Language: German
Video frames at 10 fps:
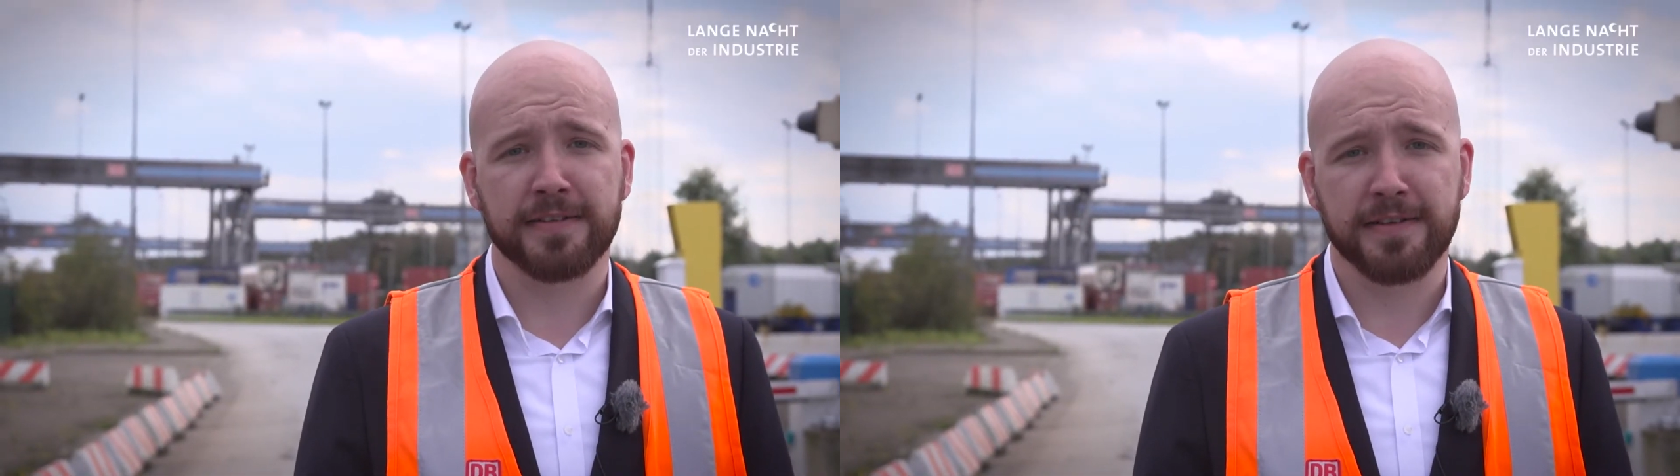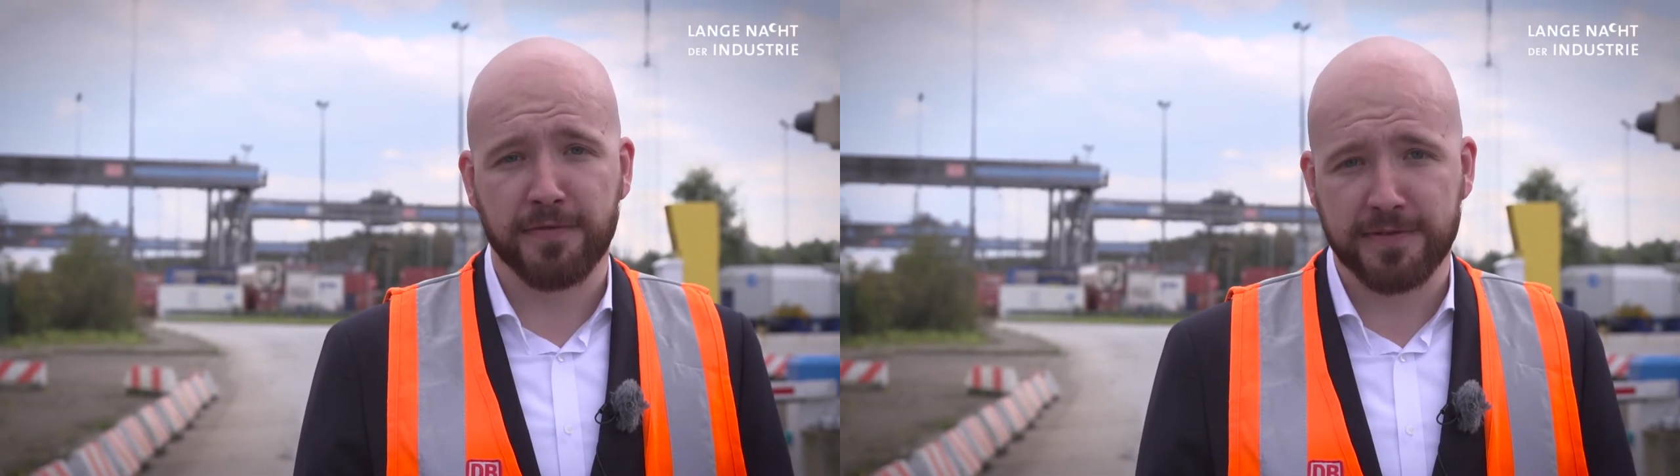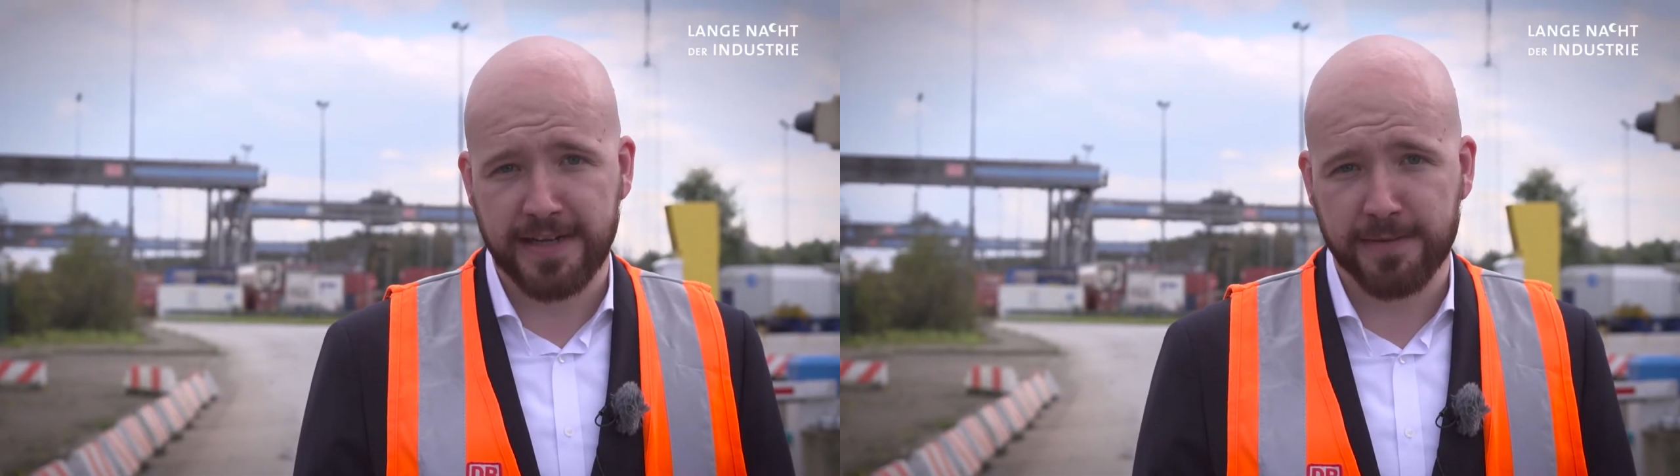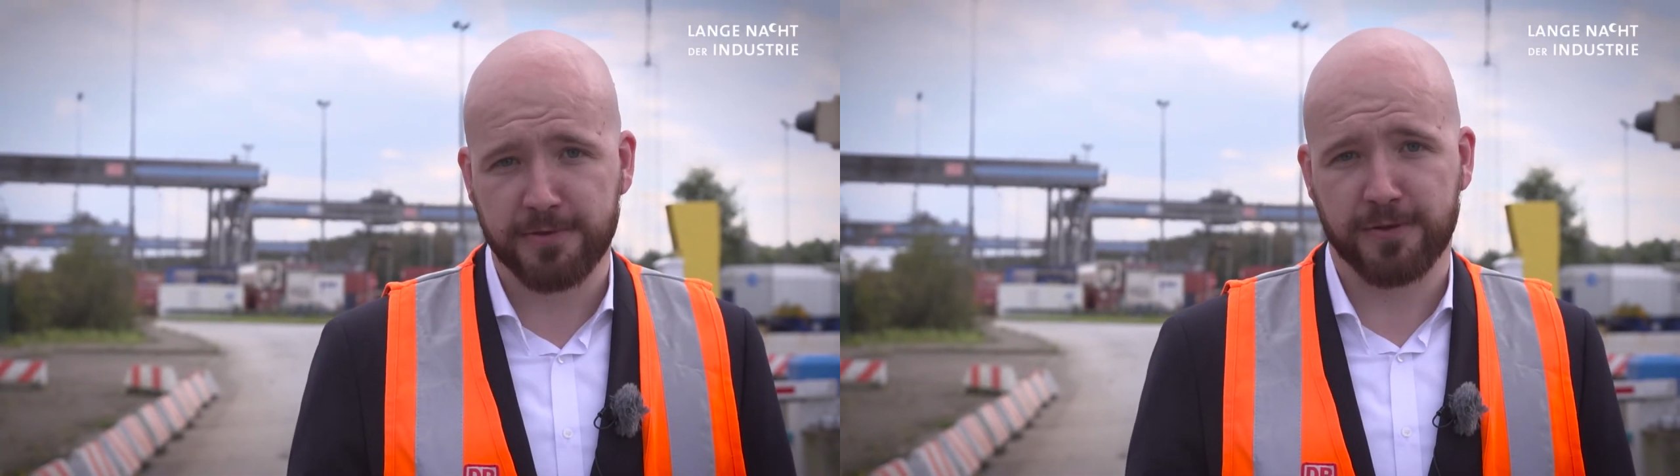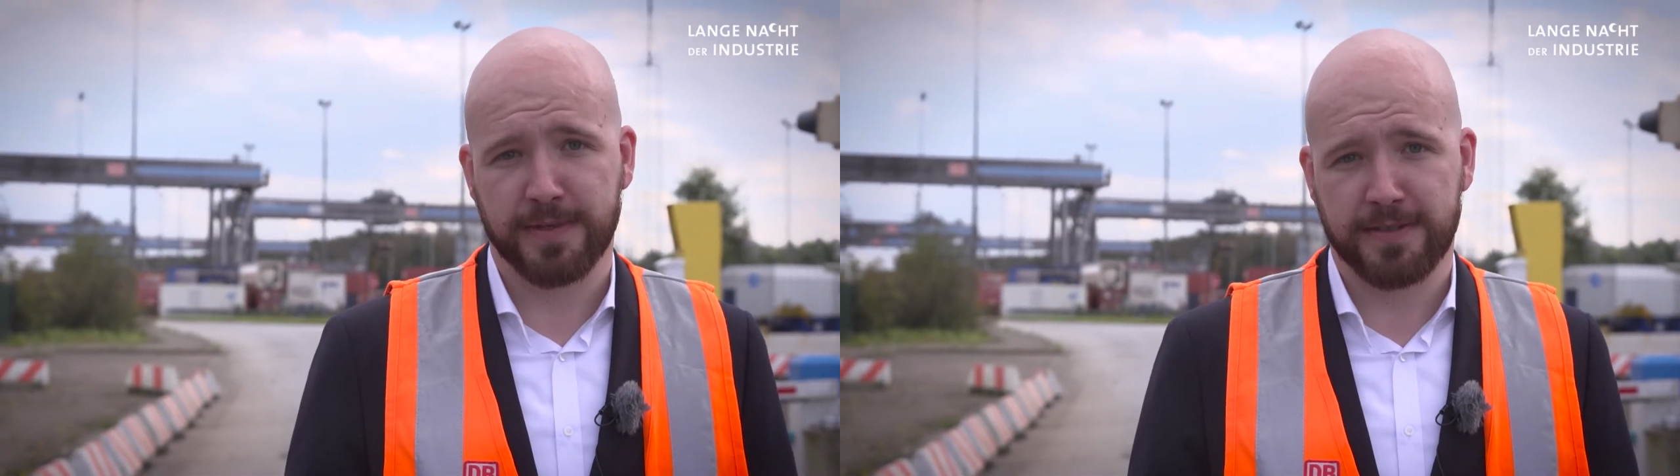sich davon
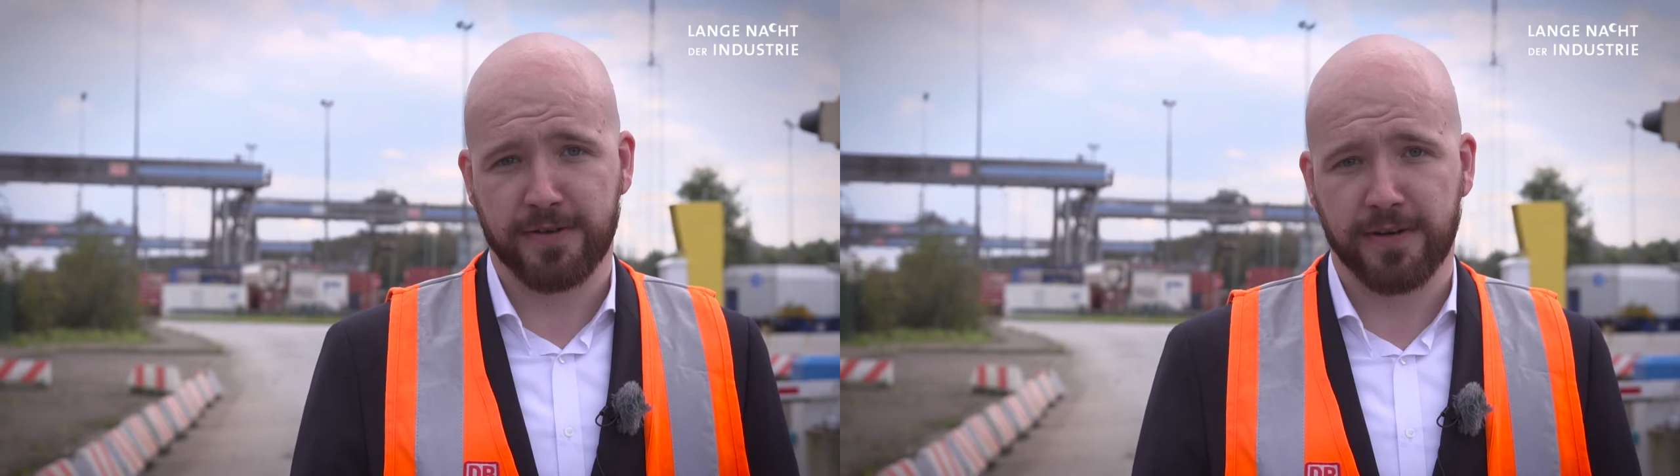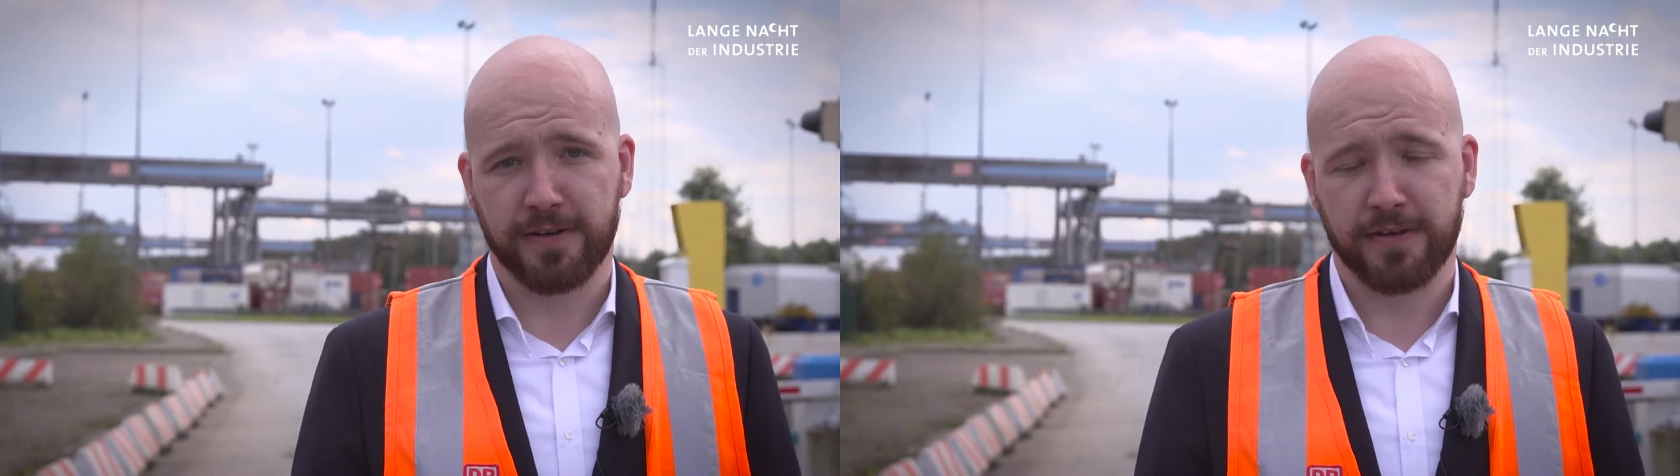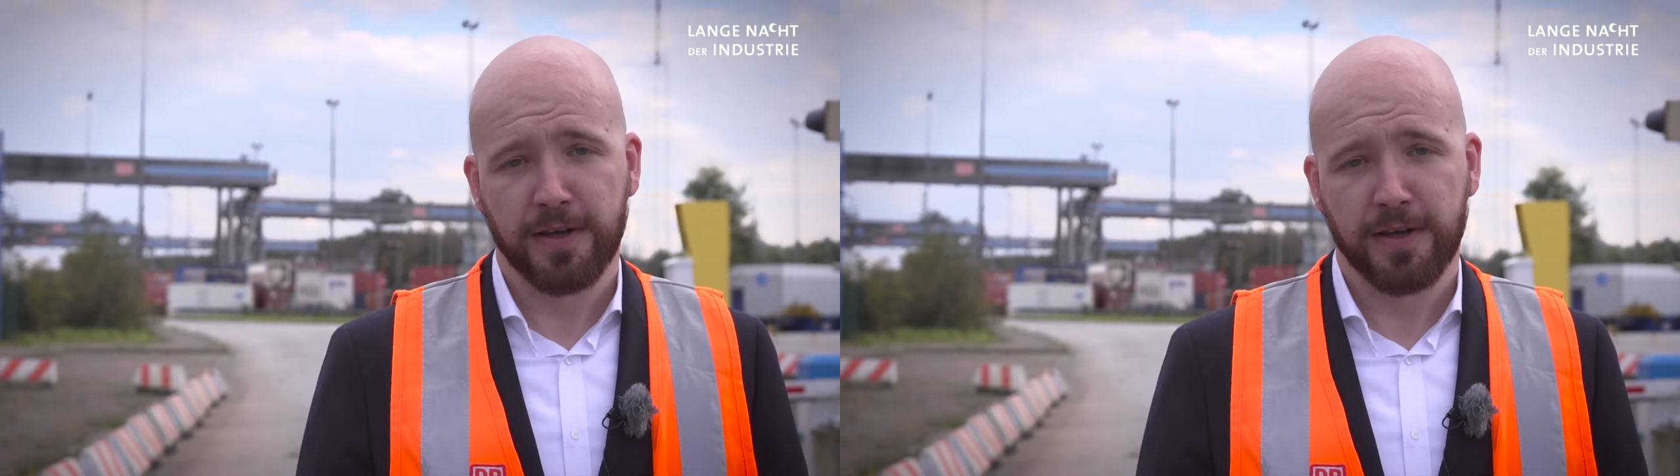selbst zu überzeugen.